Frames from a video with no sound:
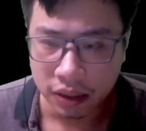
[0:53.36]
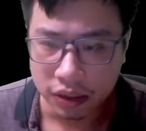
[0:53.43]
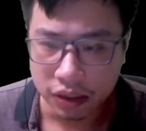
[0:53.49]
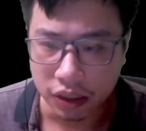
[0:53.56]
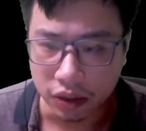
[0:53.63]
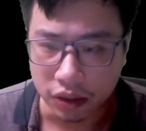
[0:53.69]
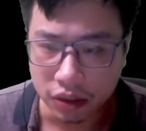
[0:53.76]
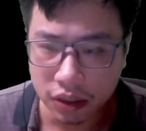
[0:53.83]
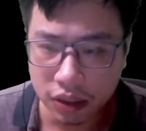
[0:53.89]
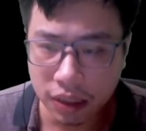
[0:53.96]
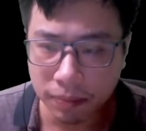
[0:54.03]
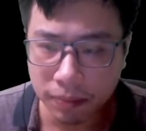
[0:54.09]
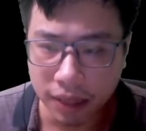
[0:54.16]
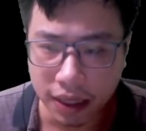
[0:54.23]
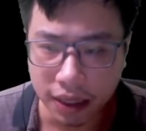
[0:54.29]
Chẳng những
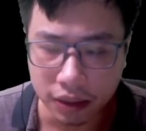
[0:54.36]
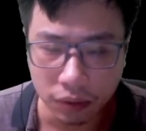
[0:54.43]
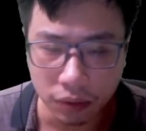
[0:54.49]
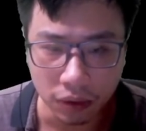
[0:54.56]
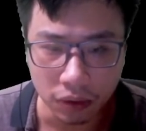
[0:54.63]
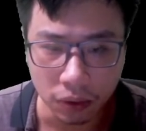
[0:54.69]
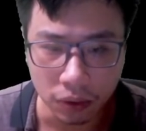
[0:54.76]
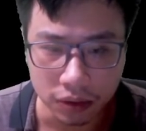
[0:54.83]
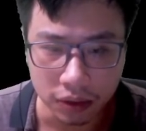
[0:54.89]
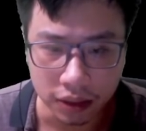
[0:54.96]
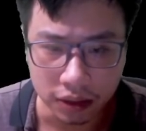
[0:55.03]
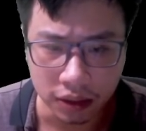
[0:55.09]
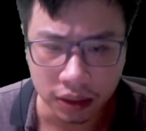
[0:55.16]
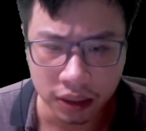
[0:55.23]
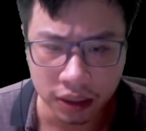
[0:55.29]
kiếp nạn của cổ thần
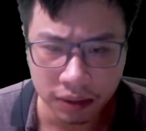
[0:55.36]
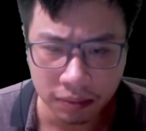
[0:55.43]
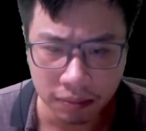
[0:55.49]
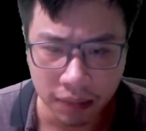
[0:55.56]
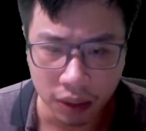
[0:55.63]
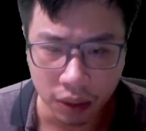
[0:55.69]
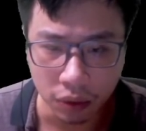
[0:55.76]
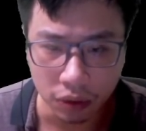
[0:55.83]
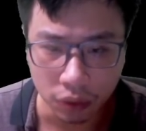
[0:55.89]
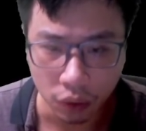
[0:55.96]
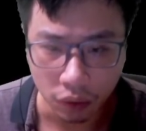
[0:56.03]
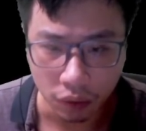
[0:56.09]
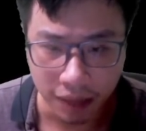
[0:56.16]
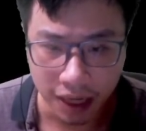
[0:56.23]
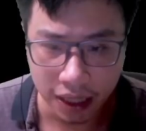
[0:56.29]
tới mà của cổ
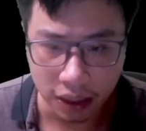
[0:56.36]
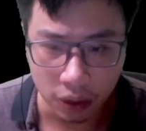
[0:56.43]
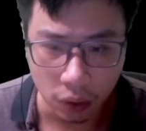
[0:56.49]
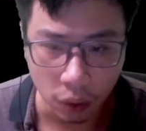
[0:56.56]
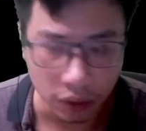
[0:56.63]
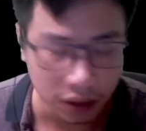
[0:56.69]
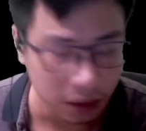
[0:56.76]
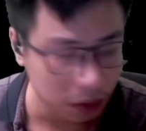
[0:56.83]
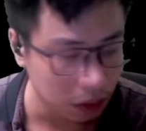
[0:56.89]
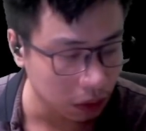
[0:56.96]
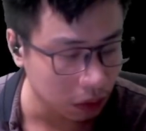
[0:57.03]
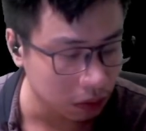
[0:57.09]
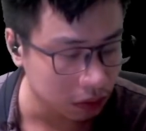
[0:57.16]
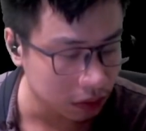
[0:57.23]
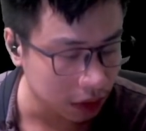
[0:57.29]
ma, cổ yêu
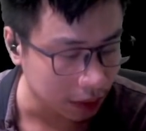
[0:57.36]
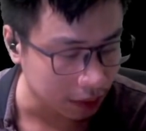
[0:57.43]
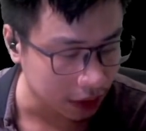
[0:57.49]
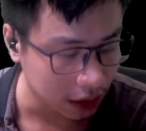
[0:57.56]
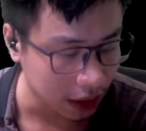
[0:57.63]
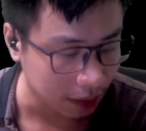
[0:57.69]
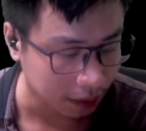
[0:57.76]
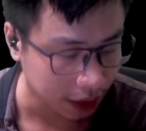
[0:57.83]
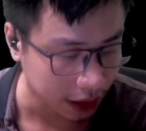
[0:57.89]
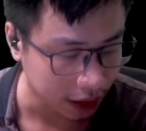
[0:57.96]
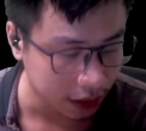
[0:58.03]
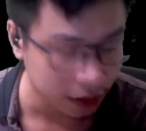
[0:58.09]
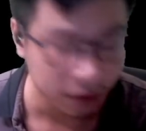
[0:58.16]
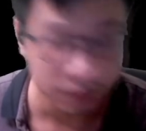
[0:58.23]
cũng lập tức ập đến.